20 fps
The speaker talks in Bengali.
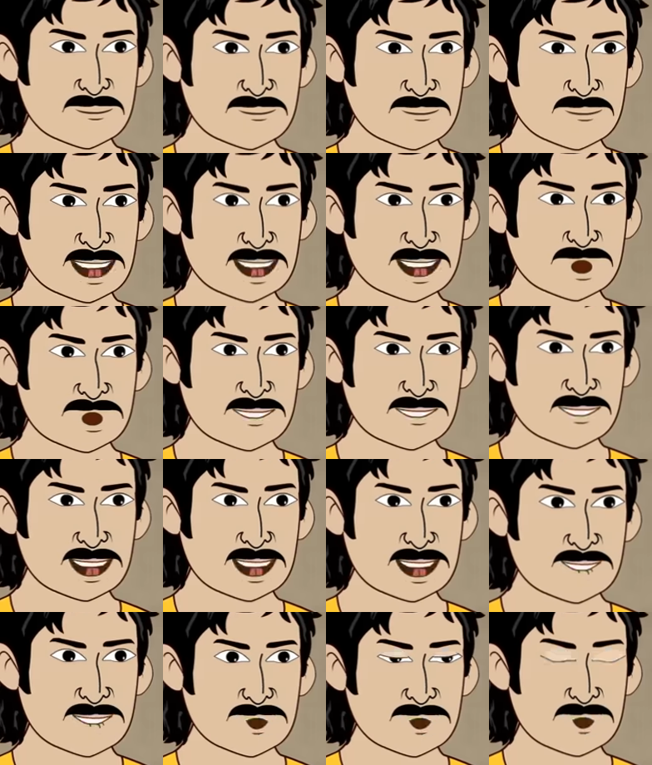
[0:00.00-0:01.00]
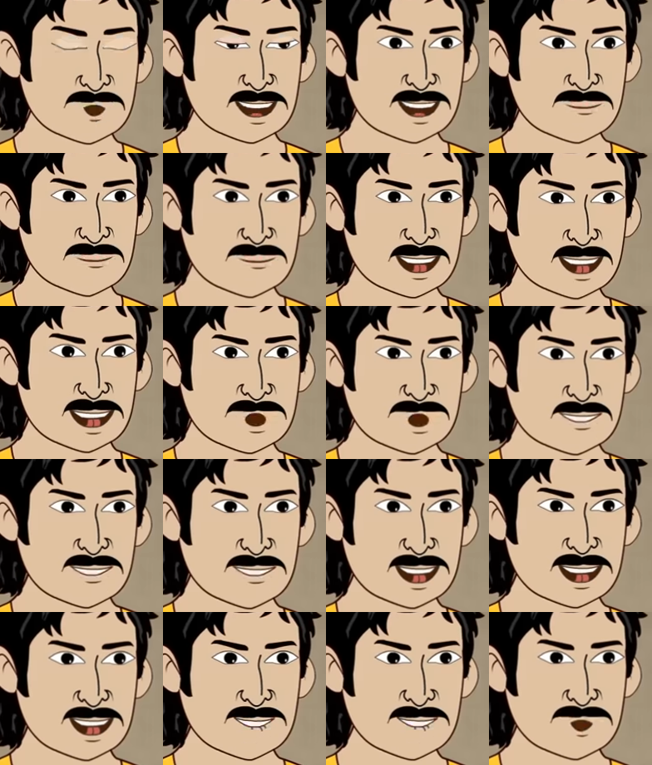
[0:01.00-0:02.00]
তোর জন্য কত
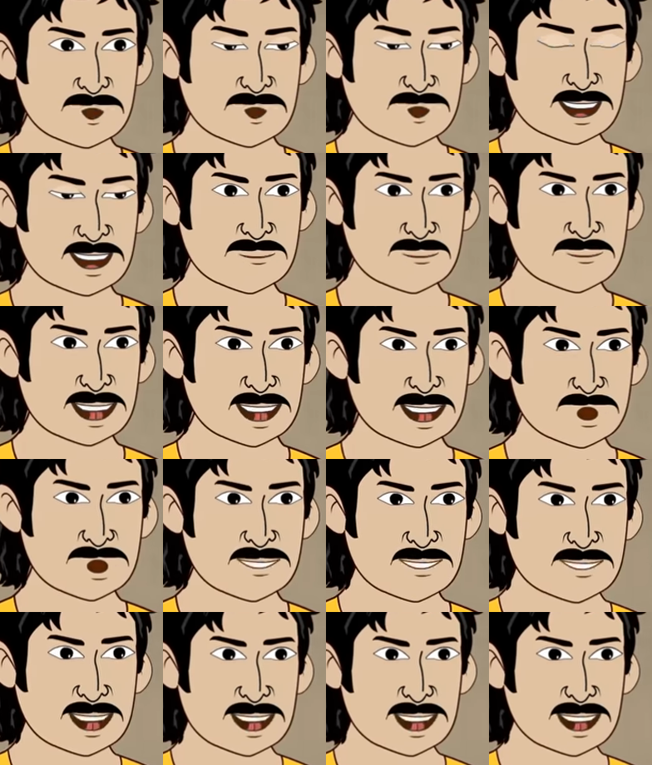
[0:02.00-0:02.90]
কিছু এনেছি আমি